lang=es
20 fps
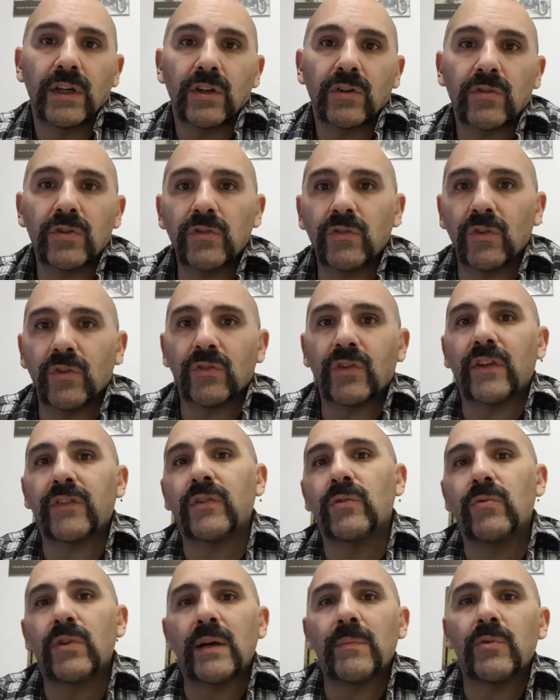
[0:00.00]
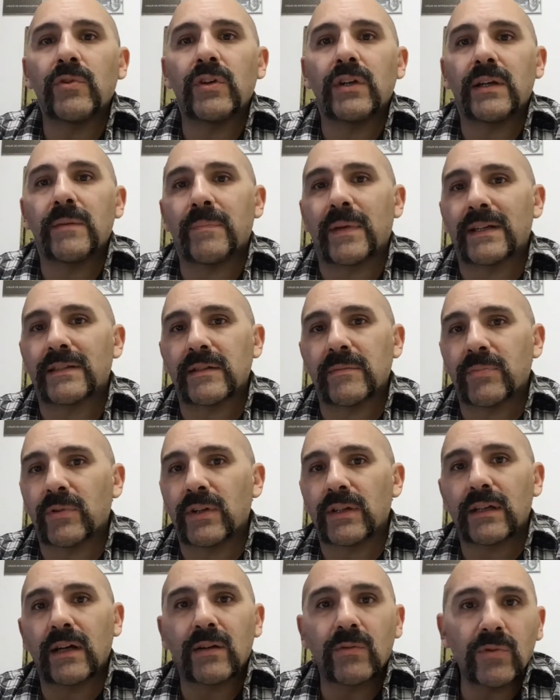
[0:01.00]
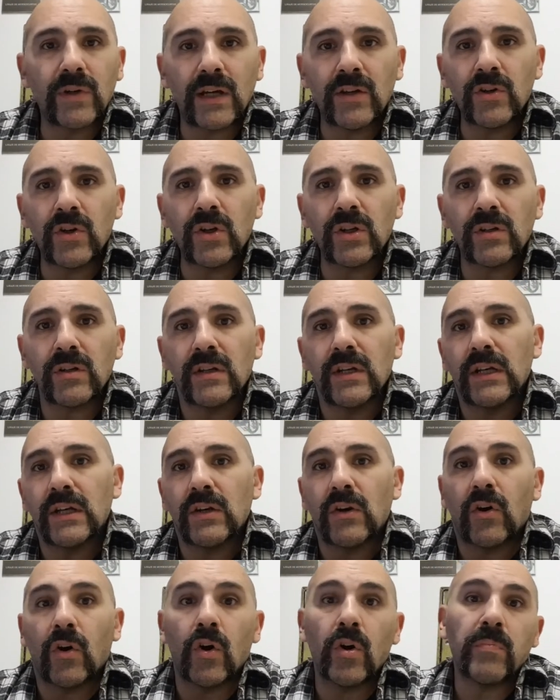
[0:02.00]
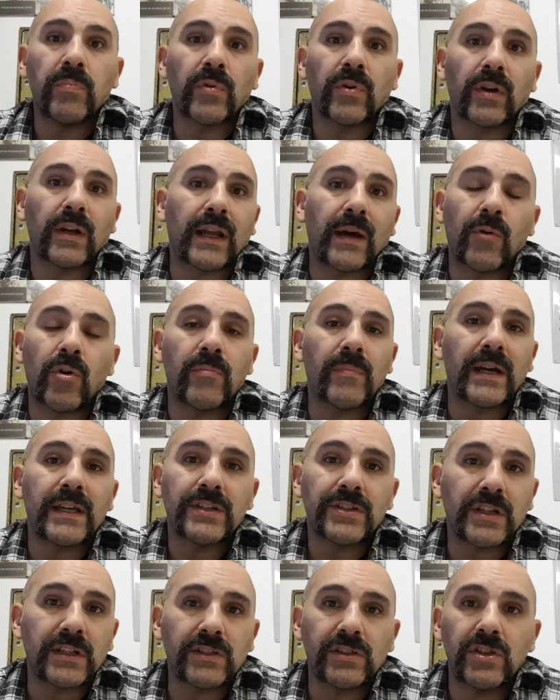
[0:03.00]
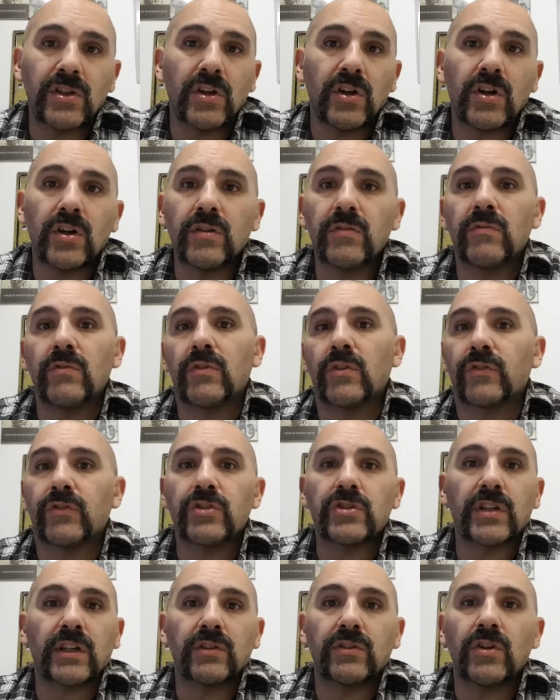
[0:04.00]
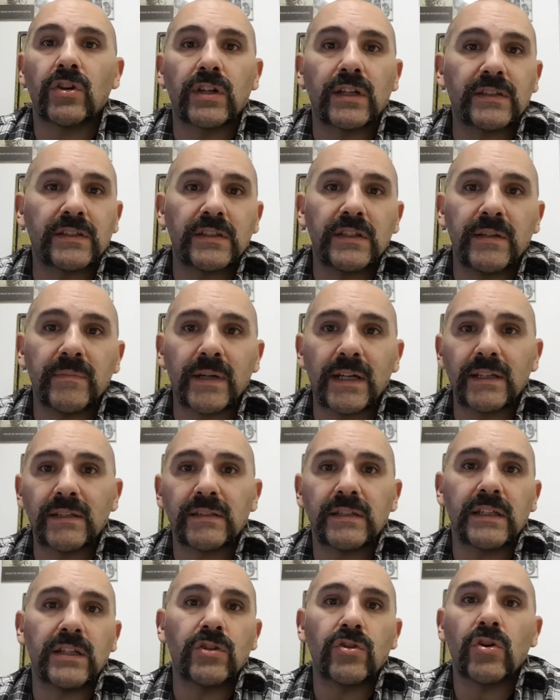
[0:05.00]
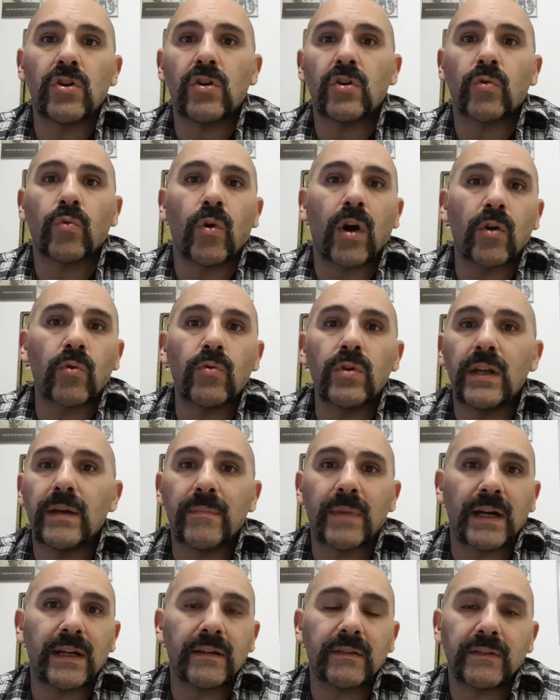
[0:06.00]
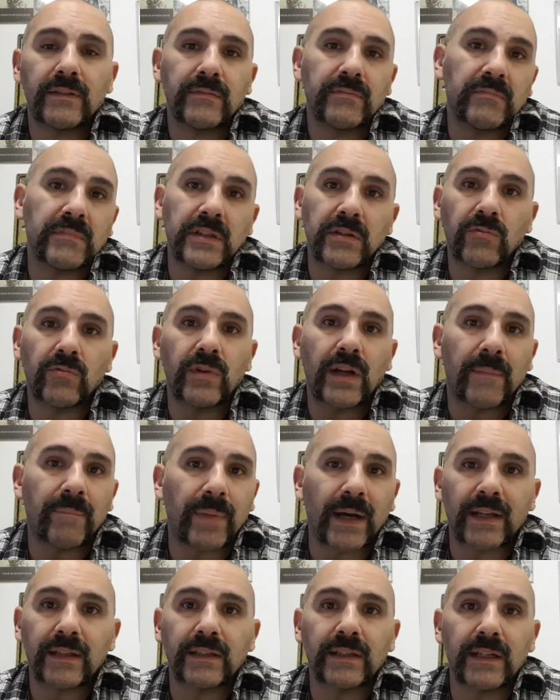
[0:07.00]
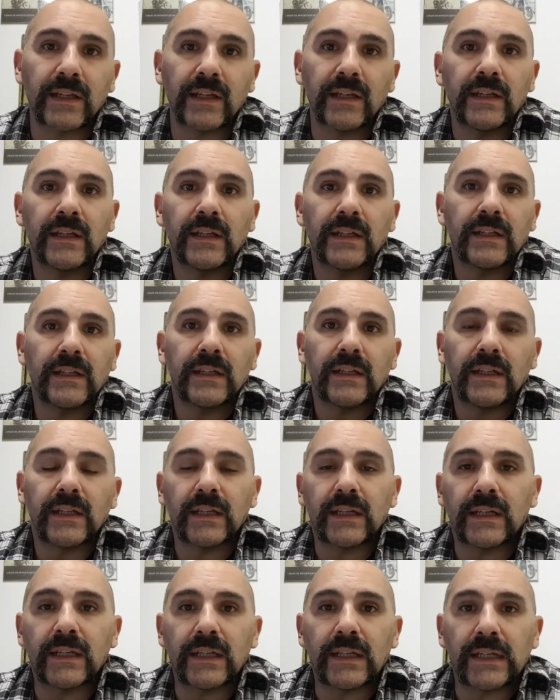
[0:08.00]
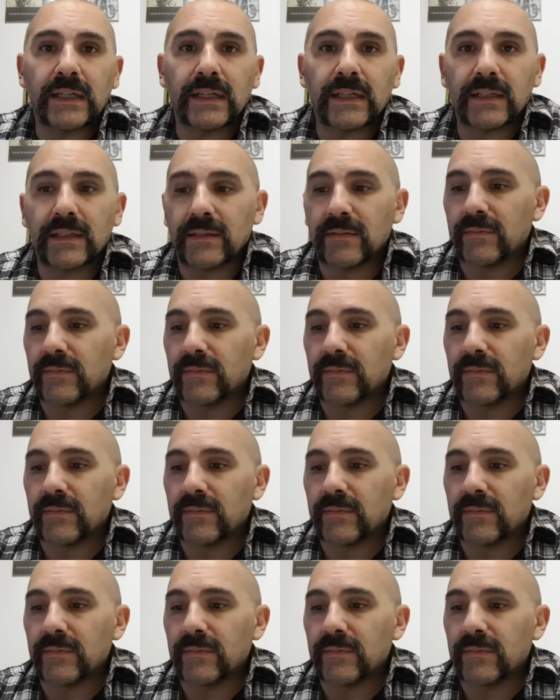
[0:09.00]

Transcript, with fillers: Con eso nos aseguramos de que pase por el carburador o por la bomba de inyección, los inyectores y demás, y no coagule más ninguna parte eh,